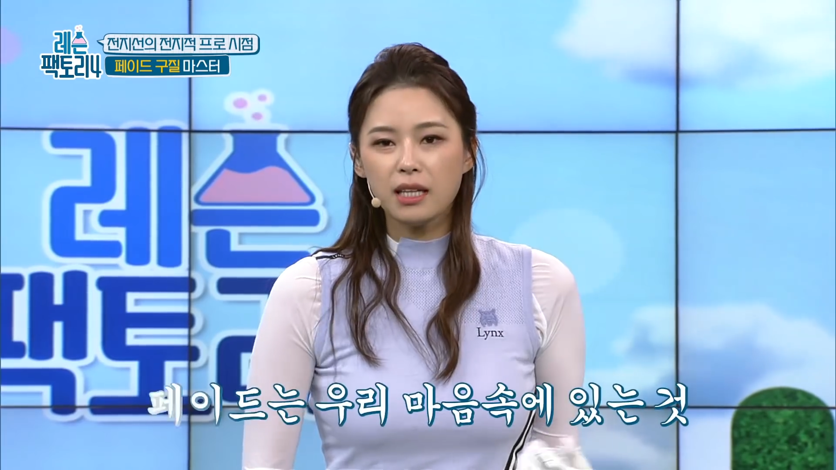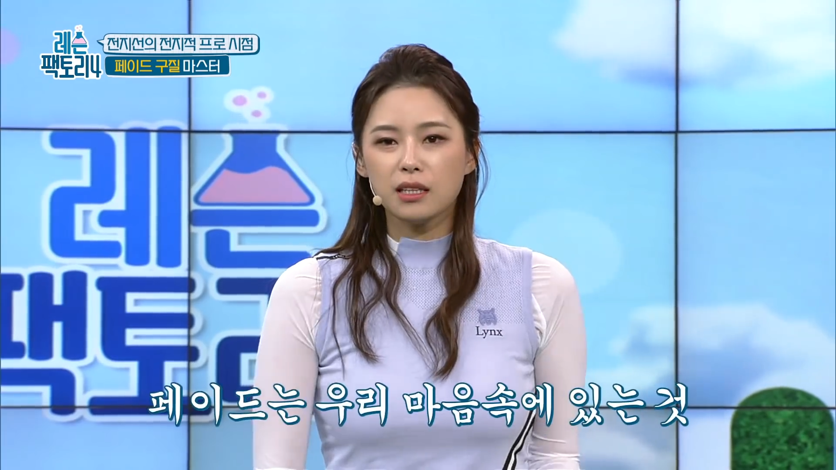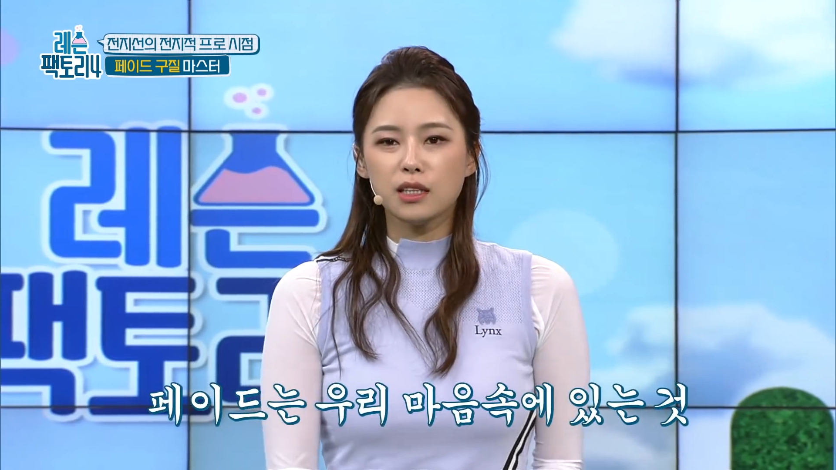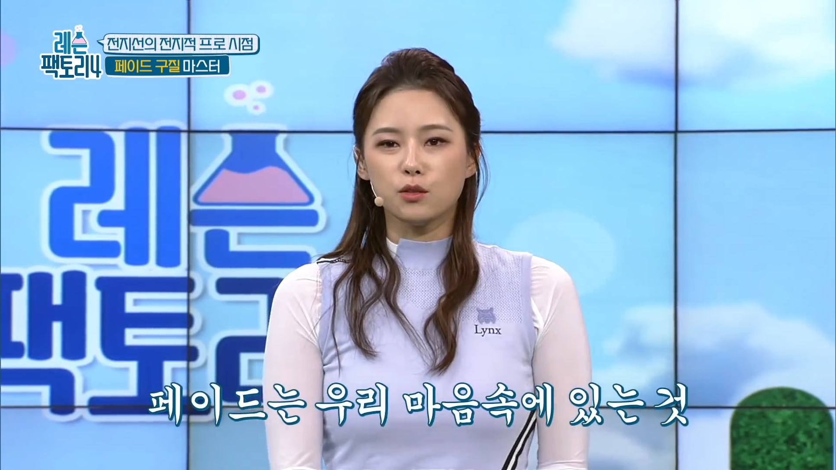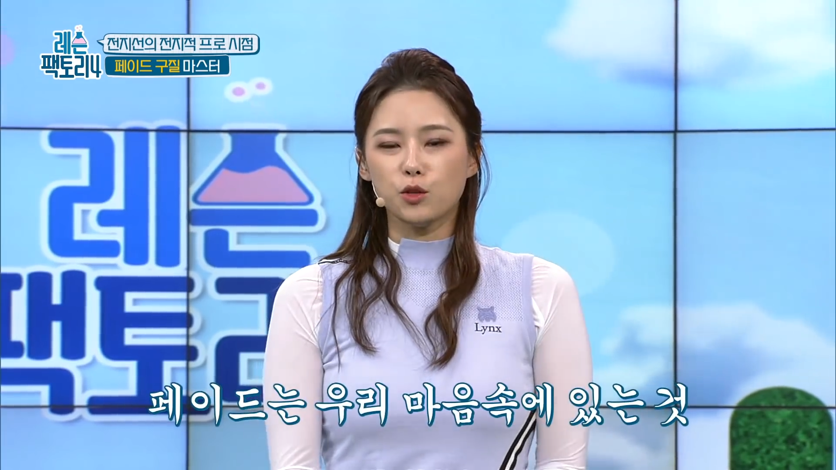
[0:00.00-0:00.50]

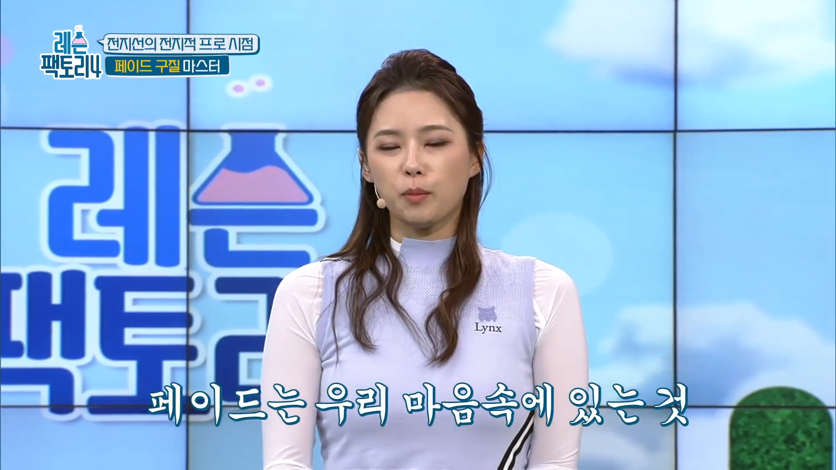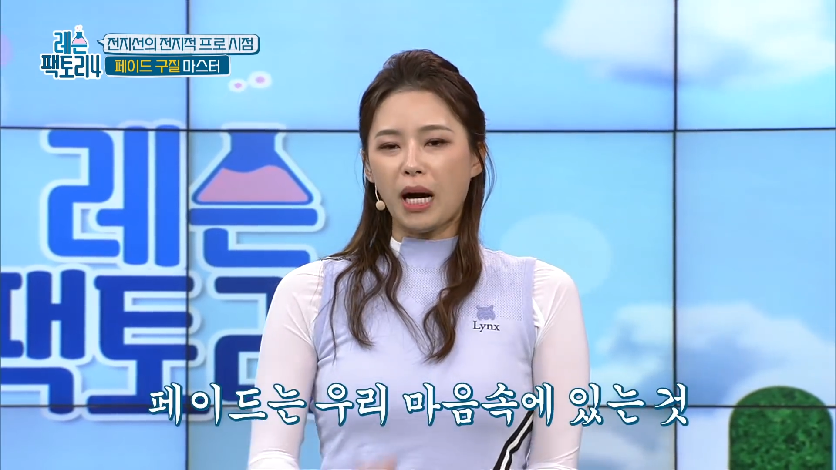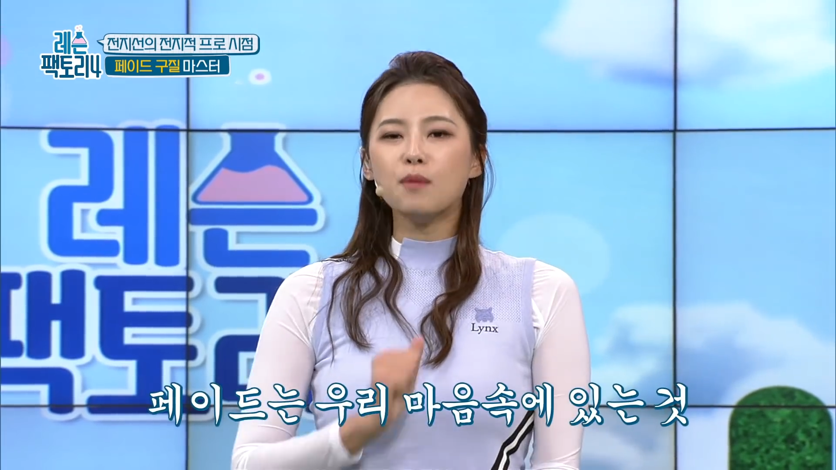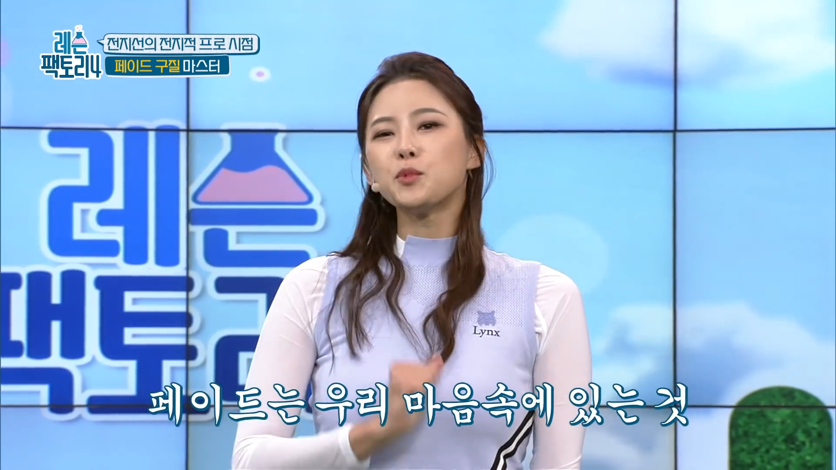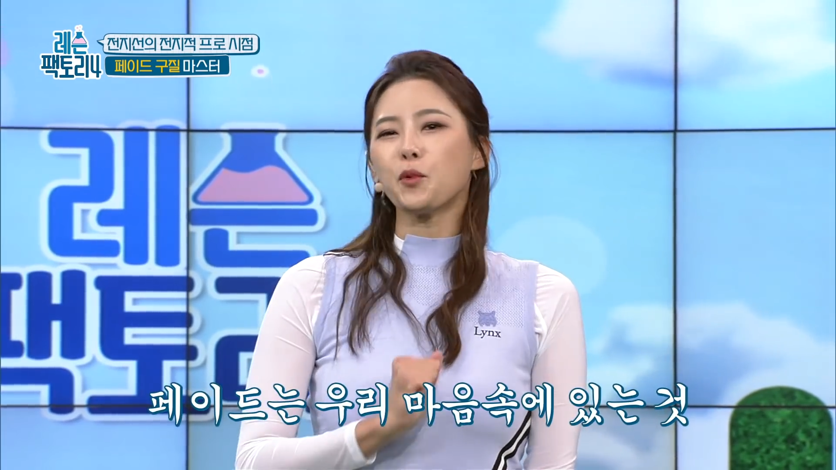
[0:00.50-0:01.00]
페이드는 우리
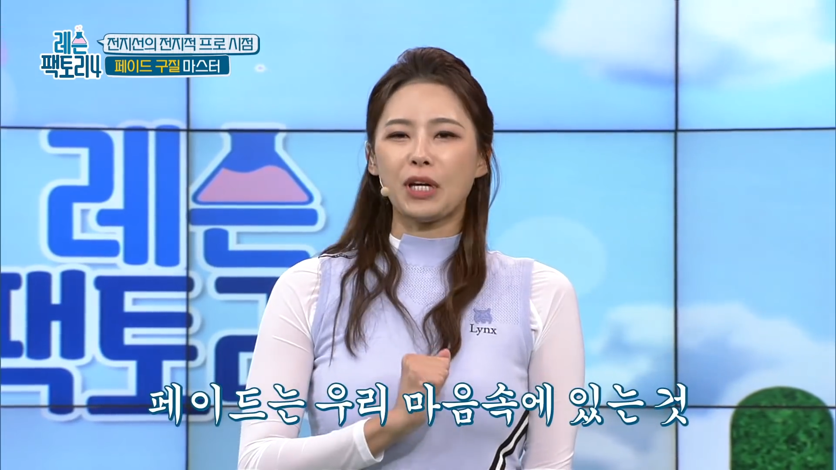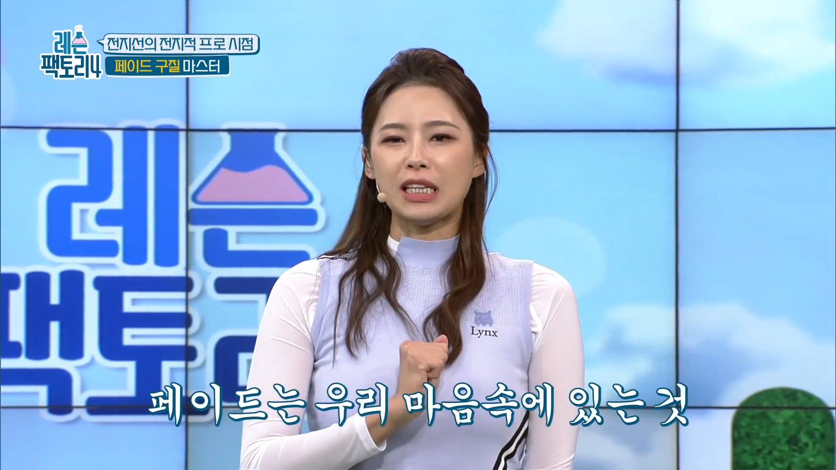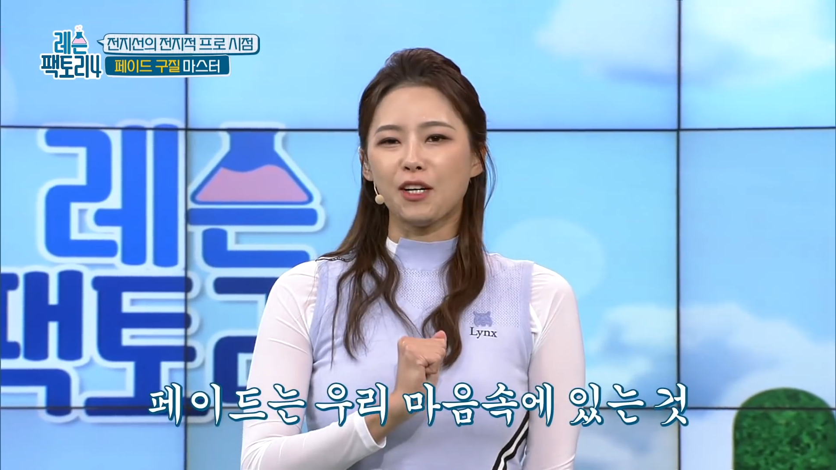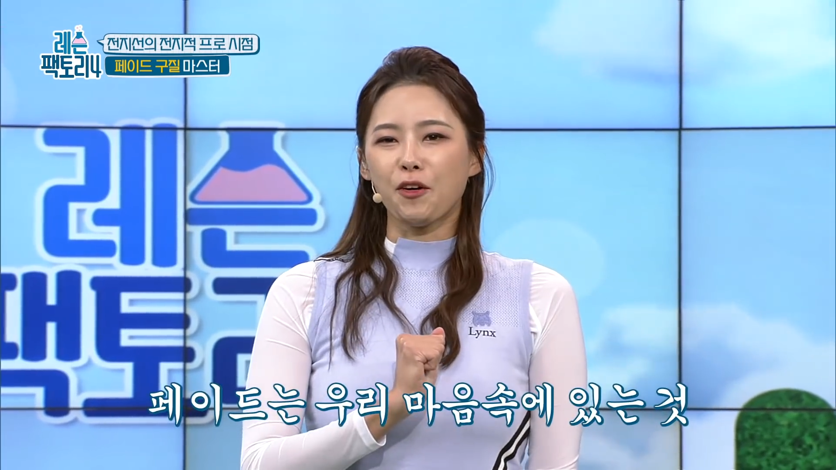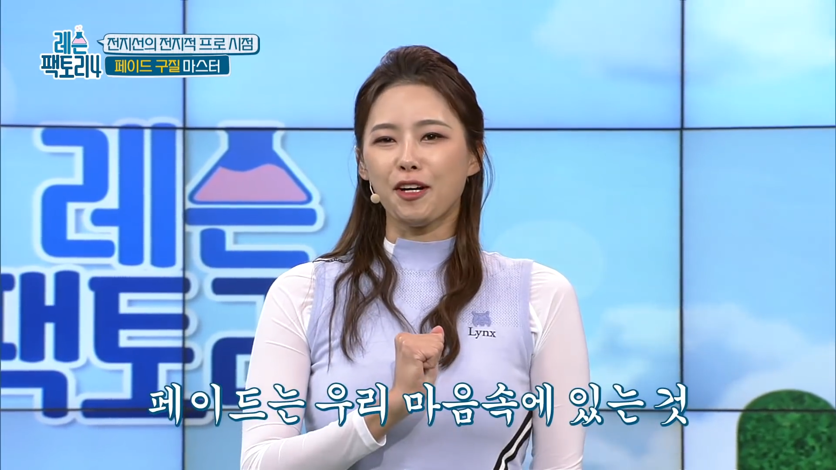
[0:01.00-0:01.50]
마음속에
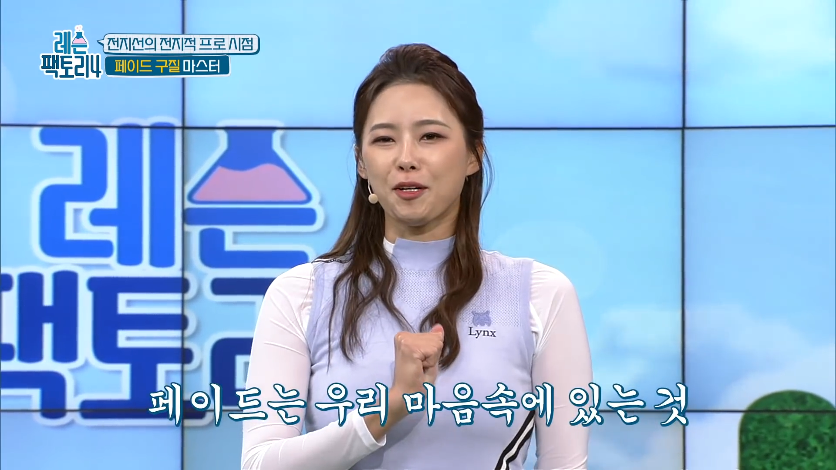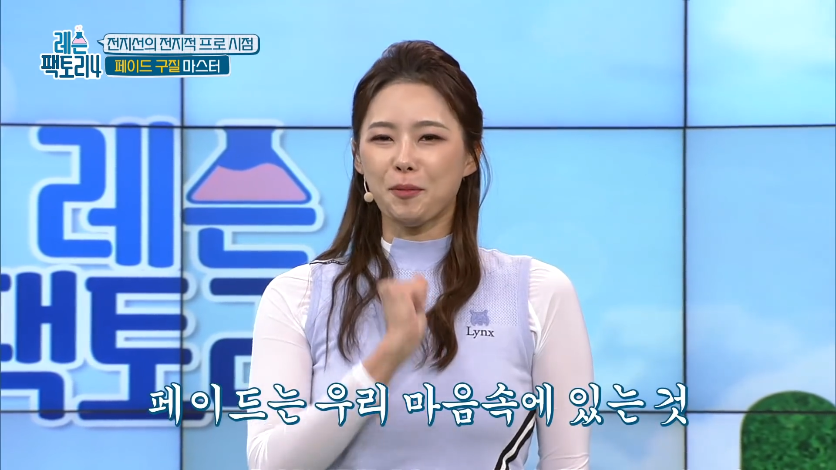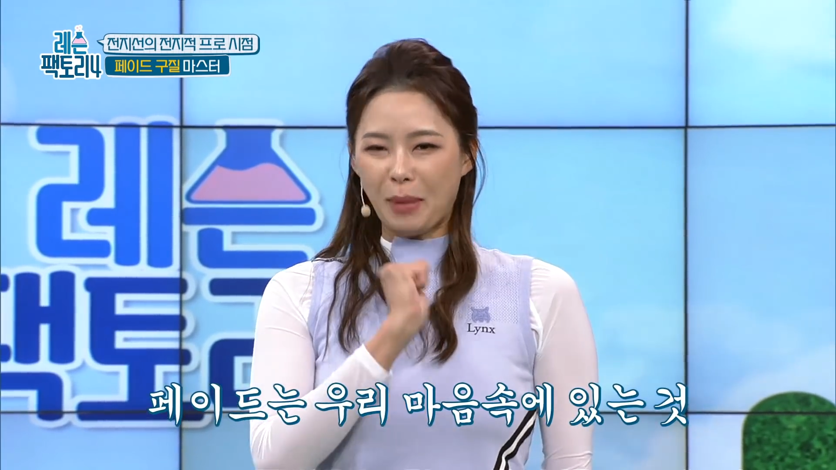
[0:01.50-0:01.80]
있는 거예요.